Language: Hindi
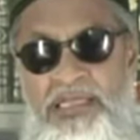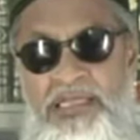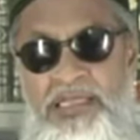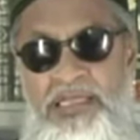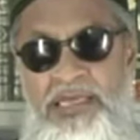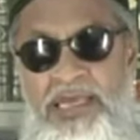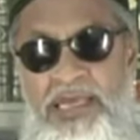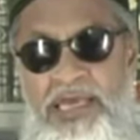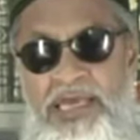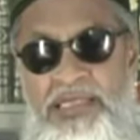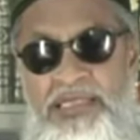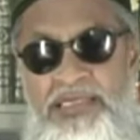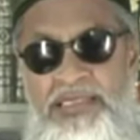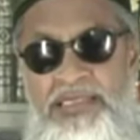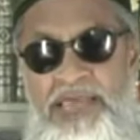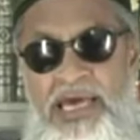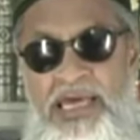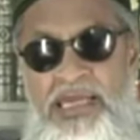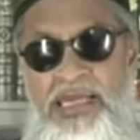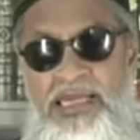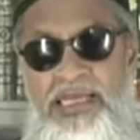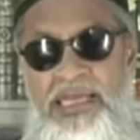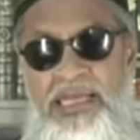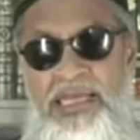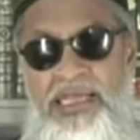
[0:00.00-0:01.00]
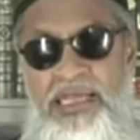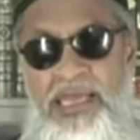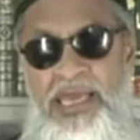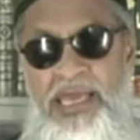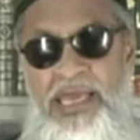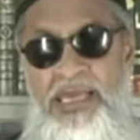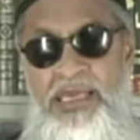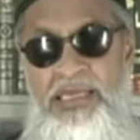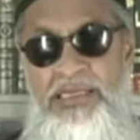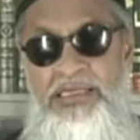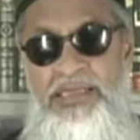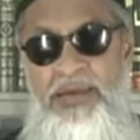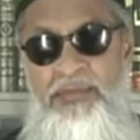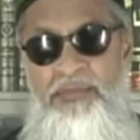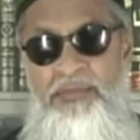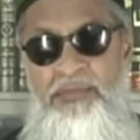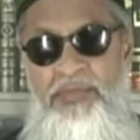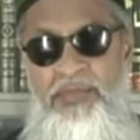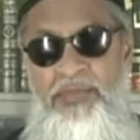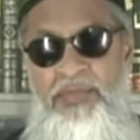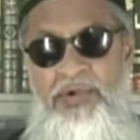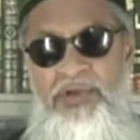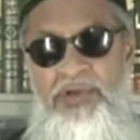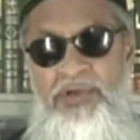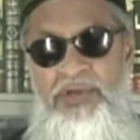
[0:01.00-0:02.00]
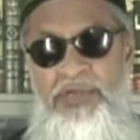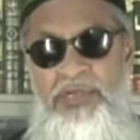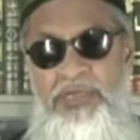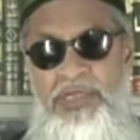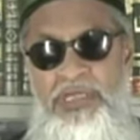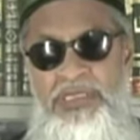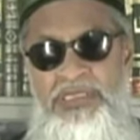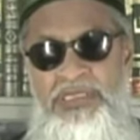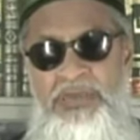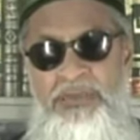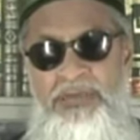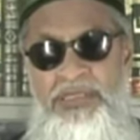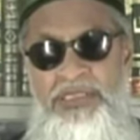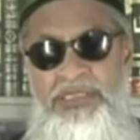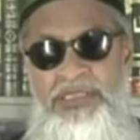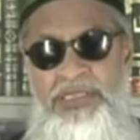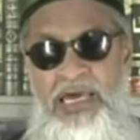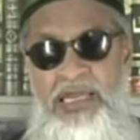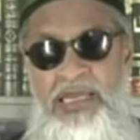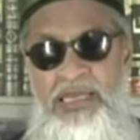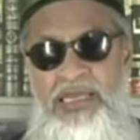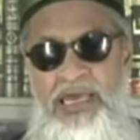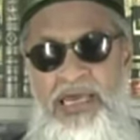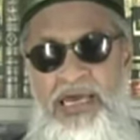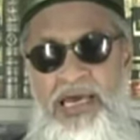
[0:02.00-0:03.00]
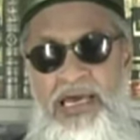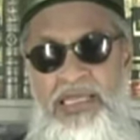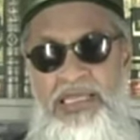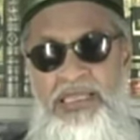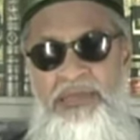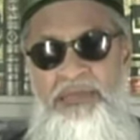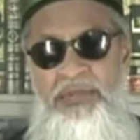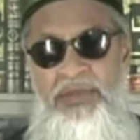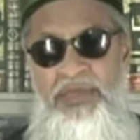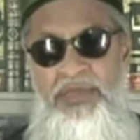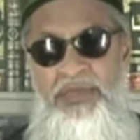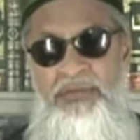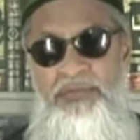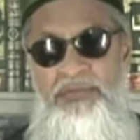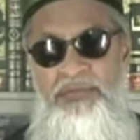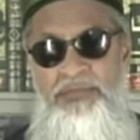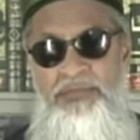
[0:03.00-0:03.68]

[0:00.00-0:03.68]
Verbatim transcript: कर दिए गए इंसान के लिए हैं ये सब ये सब इंसान के खादिम हैं